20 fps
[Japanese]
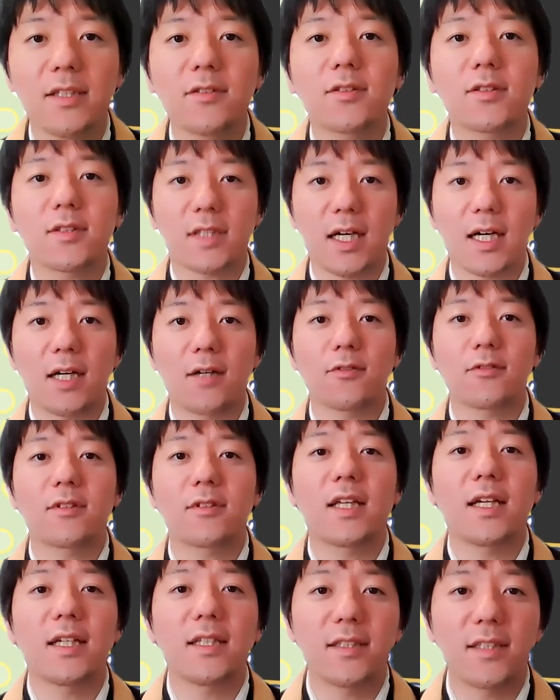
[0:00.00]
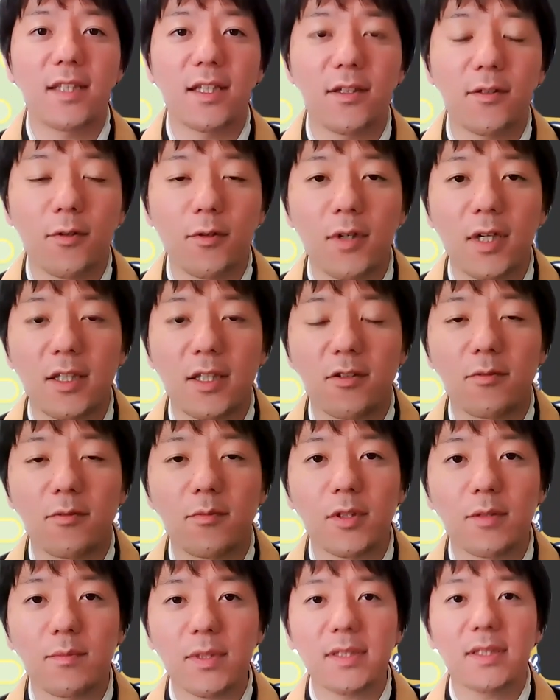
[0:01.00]
いくつかお伝えしていこうかと
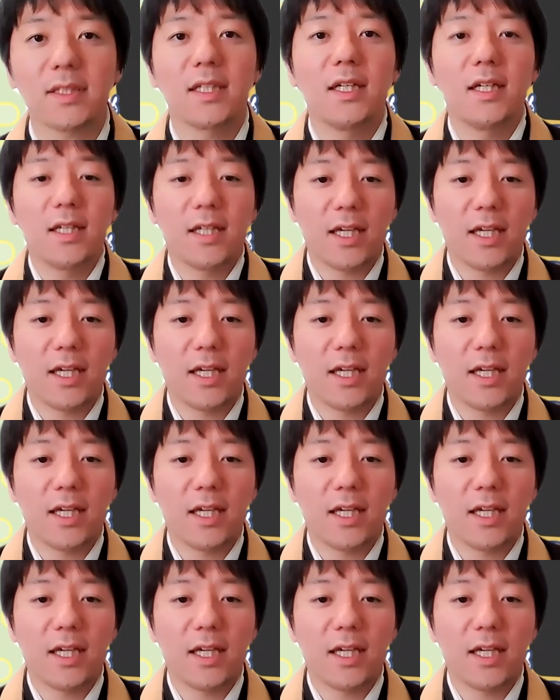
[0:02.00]
思います。